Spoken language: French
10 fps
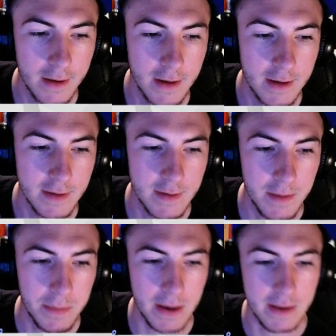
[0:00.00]
C'est
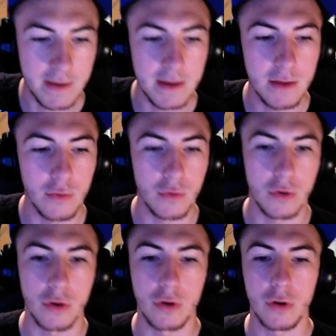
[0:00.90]
parti. Donc
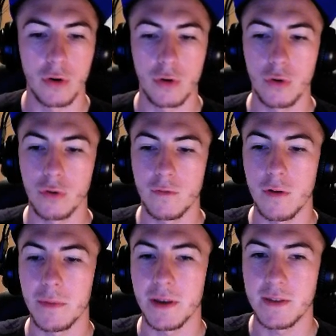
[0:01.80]
euh, encore une fois,
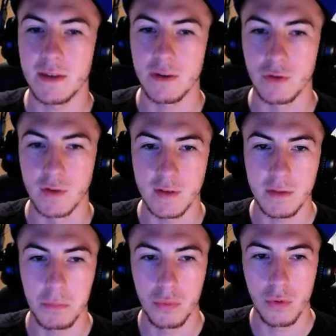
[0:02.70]
merci à aussi
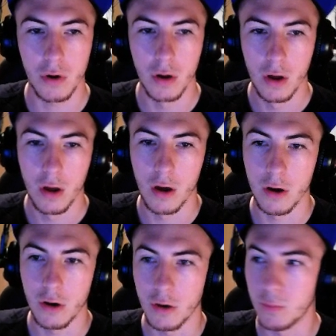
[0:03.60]
pour,
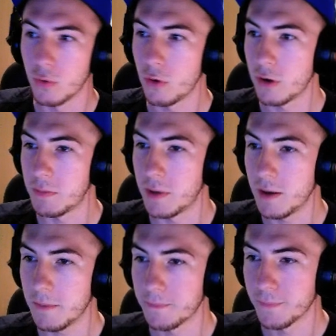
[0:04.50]
euh, pour le replay.
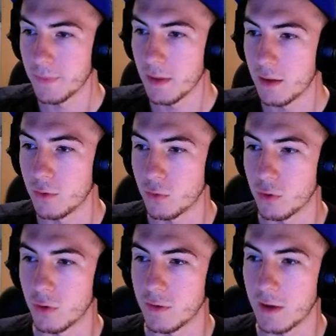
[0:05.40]
Donc
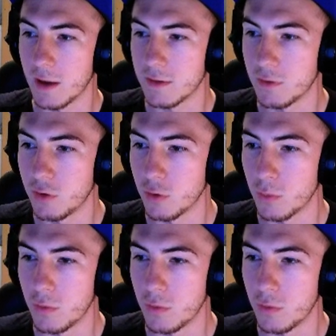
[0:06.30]
euh, c'est grâce à celui qu'on peut vous